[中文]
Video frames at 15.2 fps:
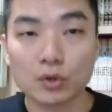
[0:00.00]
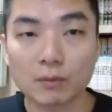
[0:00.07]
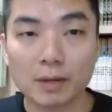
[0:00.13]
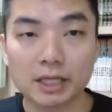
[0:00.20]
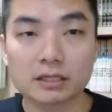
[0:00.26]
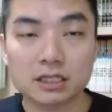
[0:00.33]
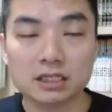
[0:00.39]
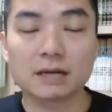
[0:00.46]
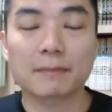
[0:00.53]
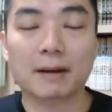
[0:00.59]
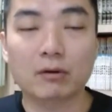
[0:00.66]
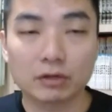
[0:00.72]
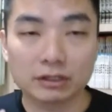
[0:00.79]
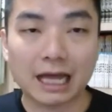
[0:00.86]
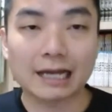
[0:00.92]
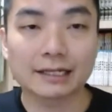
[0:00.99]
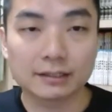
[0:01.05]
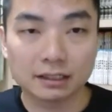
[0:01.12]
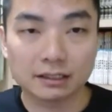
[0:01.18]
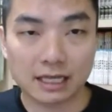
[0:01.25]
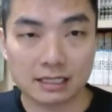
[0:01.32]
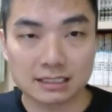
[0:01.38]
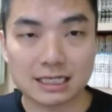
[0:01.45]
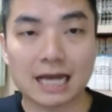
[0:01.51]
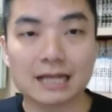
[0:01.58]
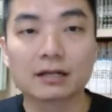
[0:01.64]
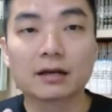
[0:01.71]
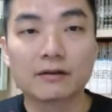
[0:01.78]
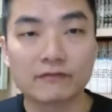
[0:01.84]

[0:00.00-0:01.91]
赌友们记得帮我大力的点赞、